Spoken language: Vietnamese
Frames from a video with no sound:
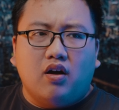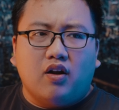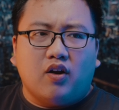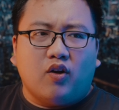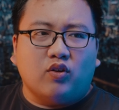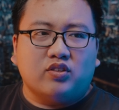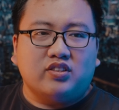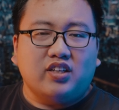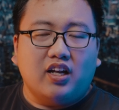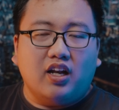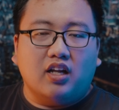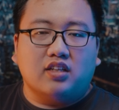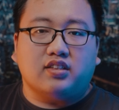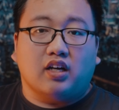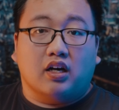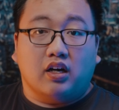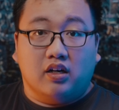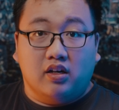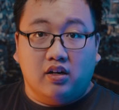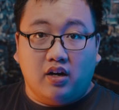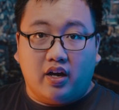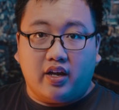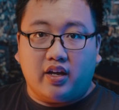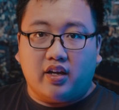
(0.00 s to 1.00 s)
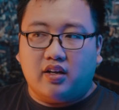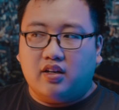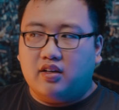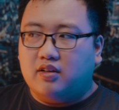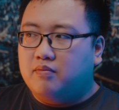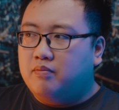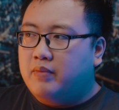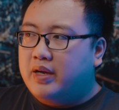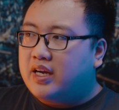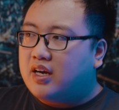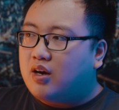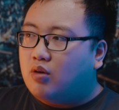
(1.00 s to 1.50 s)
Nó rất là dở người,
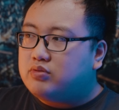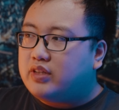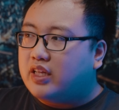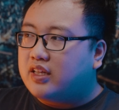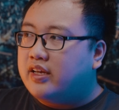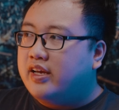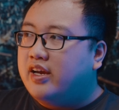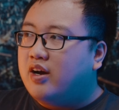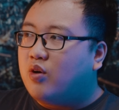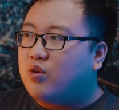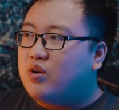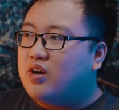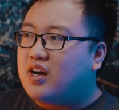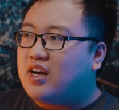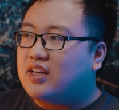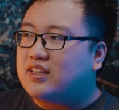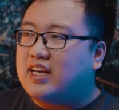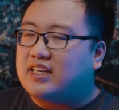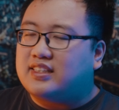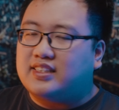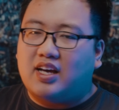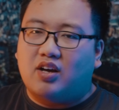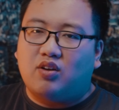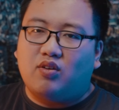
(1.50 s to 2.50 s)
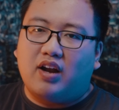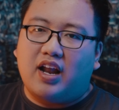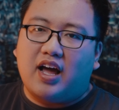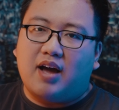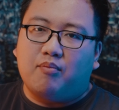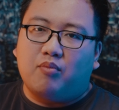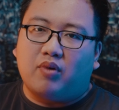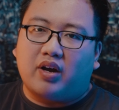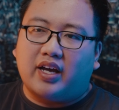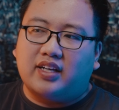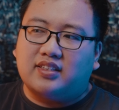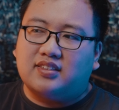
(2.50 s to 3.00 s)
mình không thể hiểu được là tại sao nó
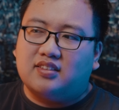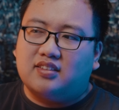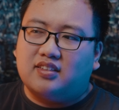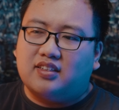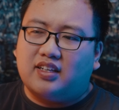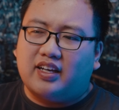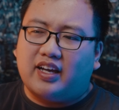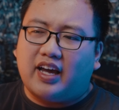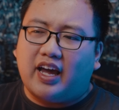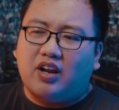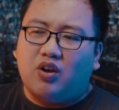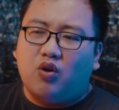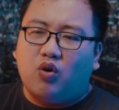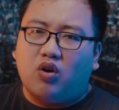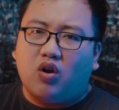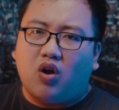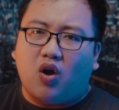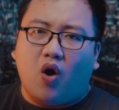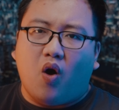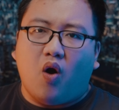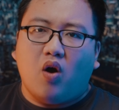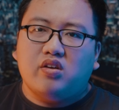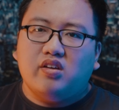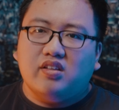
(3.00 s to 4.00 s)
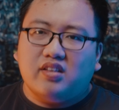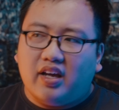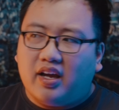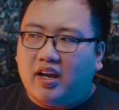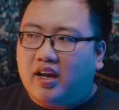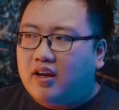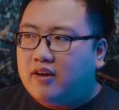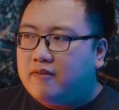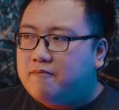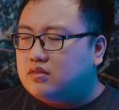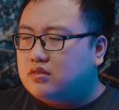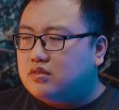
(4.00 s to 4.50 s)
làm một cái kết nối nó khó như
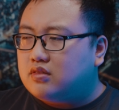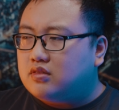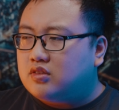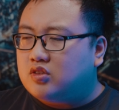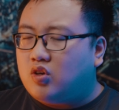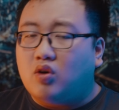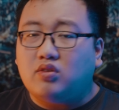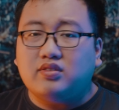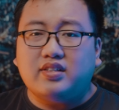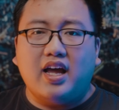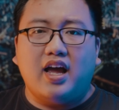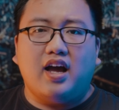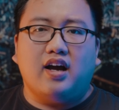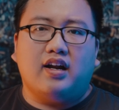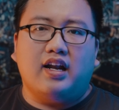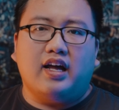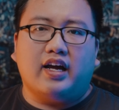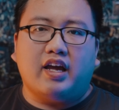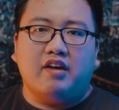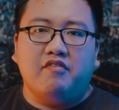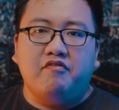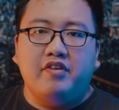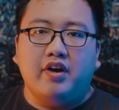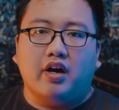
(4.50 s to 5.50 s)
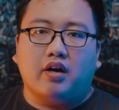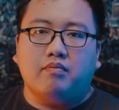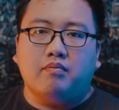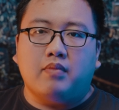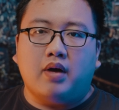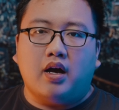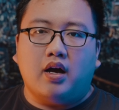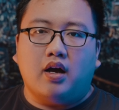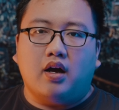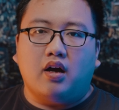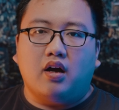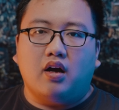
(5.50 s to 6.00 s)
thế. Rõ ràng là cái việc
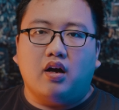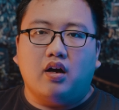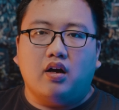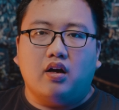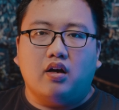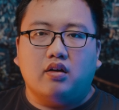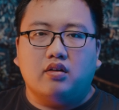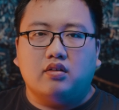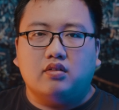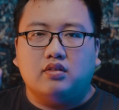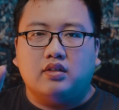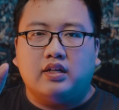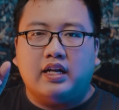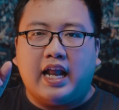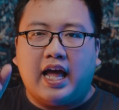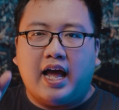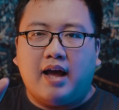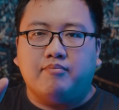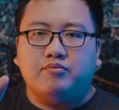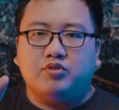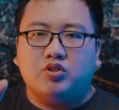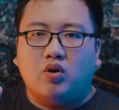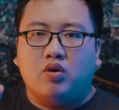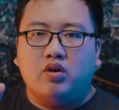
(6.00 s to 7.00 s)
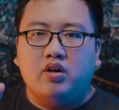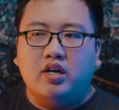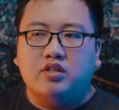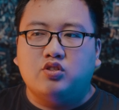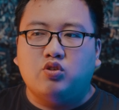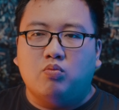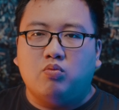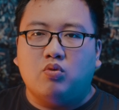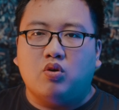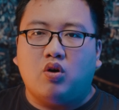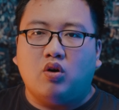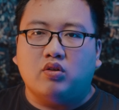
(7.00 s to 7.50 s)
mà làm cho người
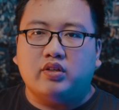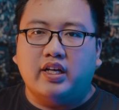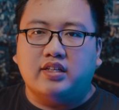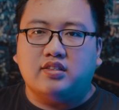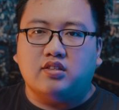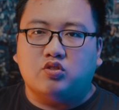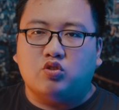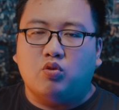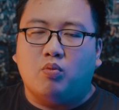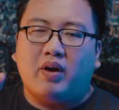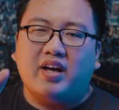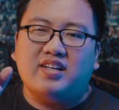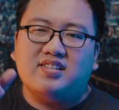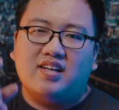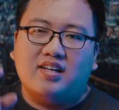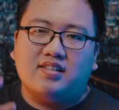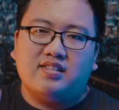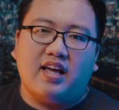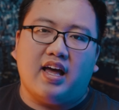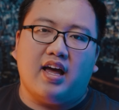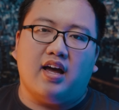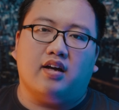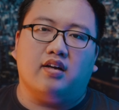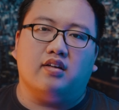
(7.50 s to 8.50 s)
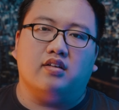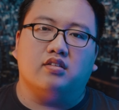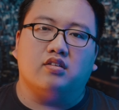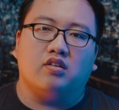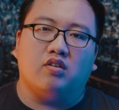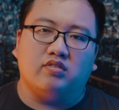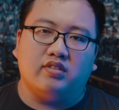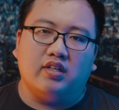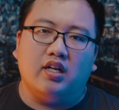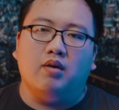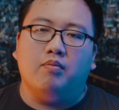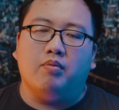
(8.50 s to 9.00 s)
dùng có thể sử dụng cách dễ dàng
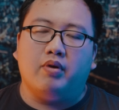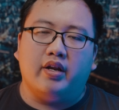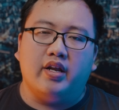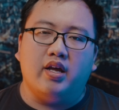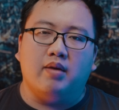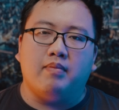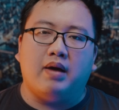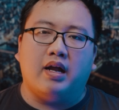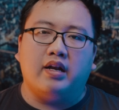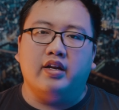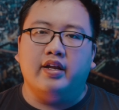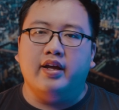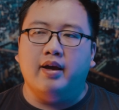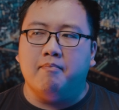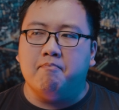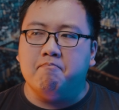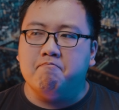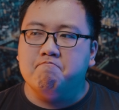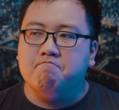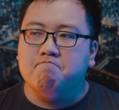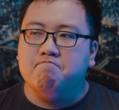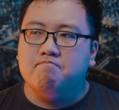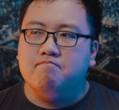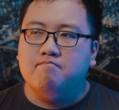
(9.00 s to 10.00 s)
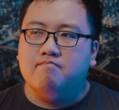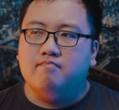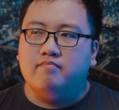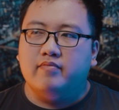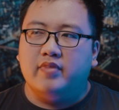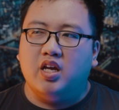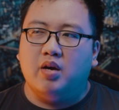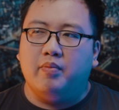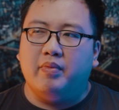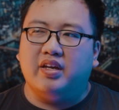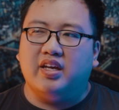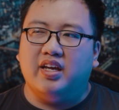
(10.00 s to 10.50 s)
nó sẽ là một cái điểm ăn điểm.
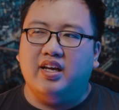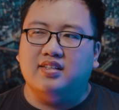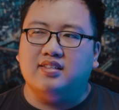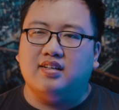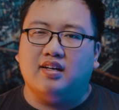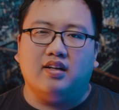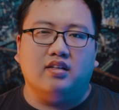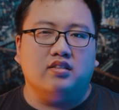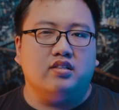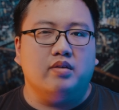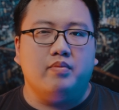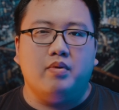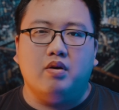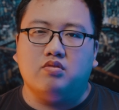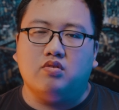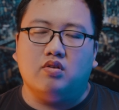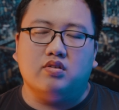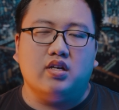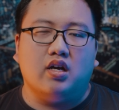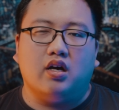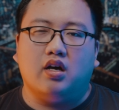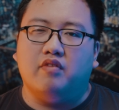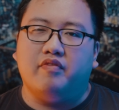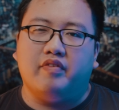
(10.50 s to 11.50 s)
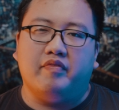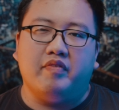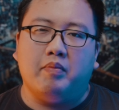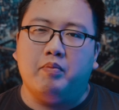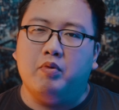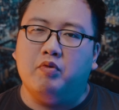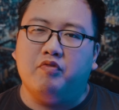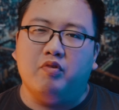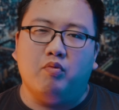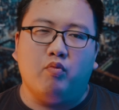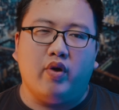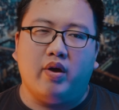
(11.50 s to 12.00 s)
Nhưng mình nghĩ rằng là gi bê lờ rõ ràng cần phải
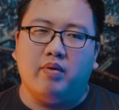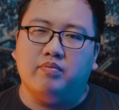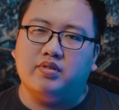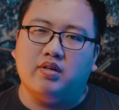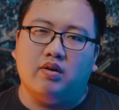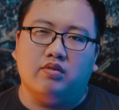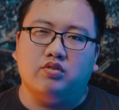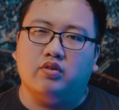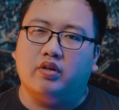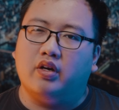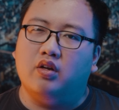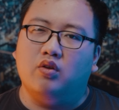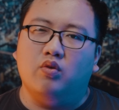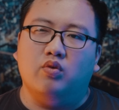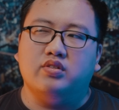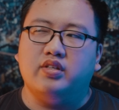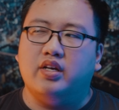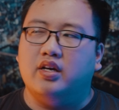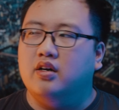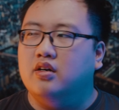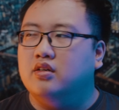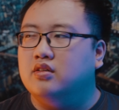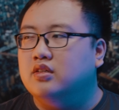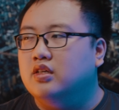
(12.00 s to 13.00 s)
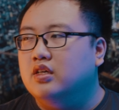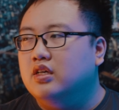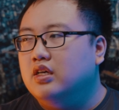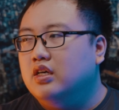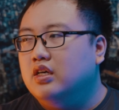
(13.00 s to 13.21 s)
biết phương ngoài làm sao cho kết nối dễ hơn.